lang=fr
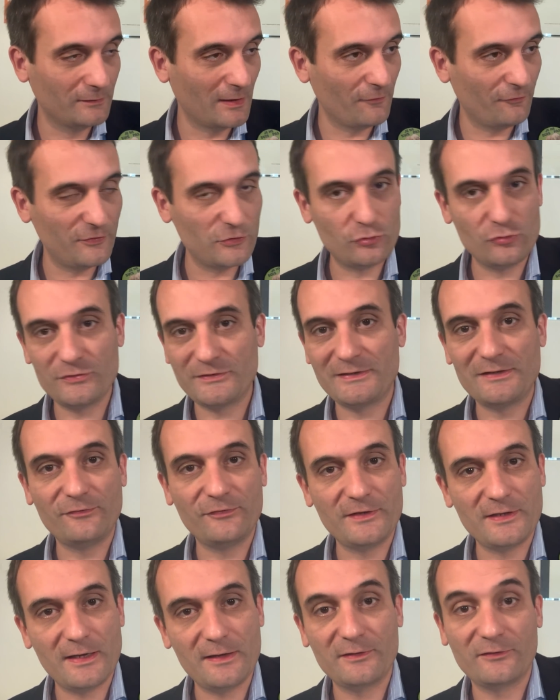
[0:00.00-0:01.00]
à fait
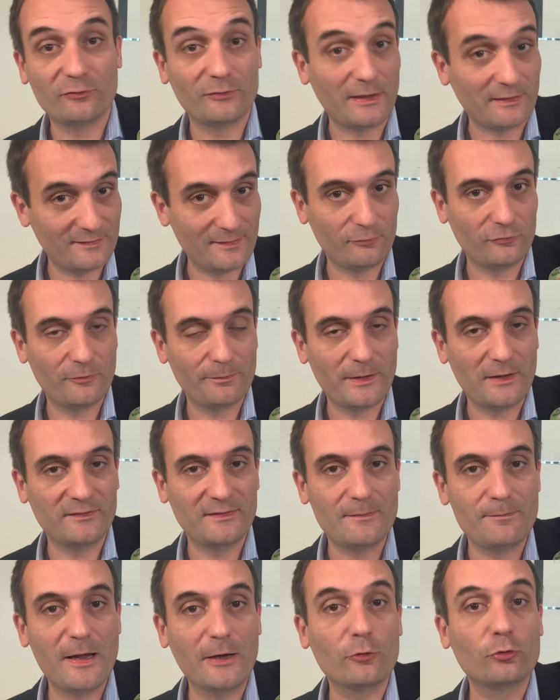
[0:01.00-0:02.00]
justifier, si on accepte ce
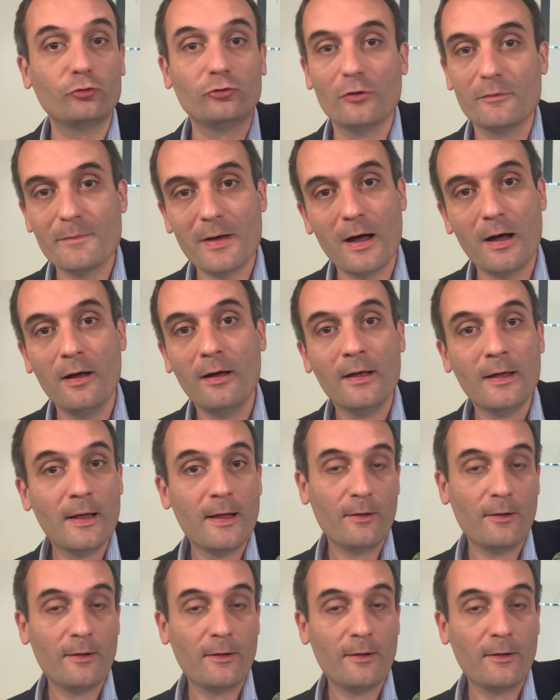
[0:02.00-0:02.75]
principe-là, que demain,